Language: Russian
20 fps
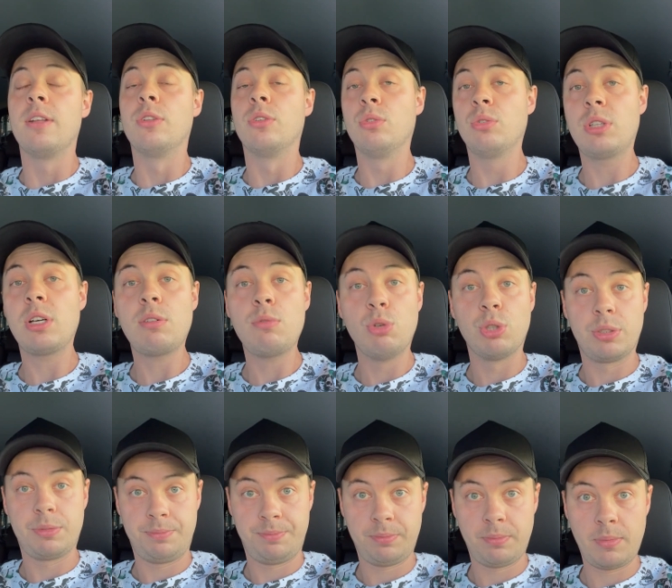Ну, так
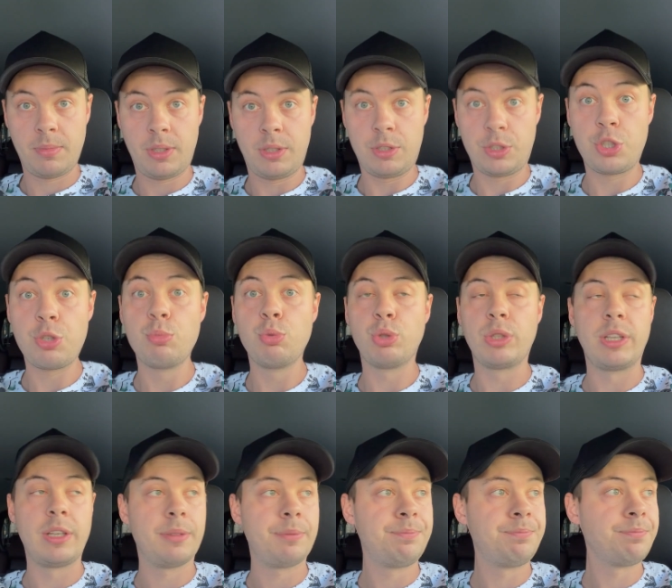вот, к чему-то
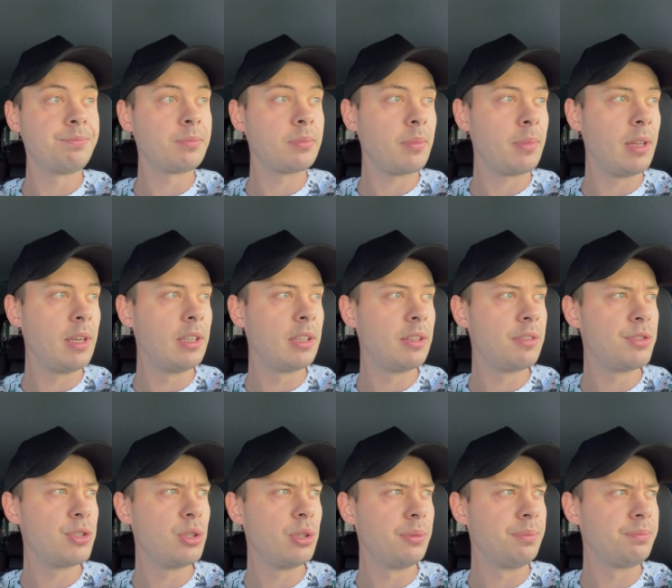я, я это
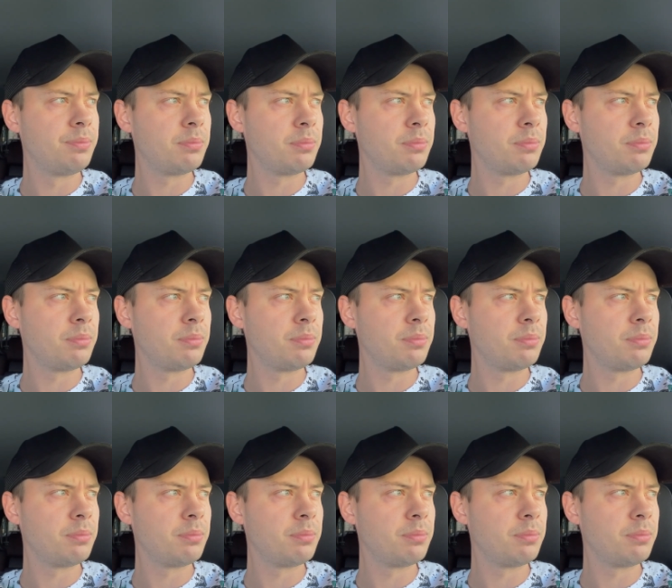все.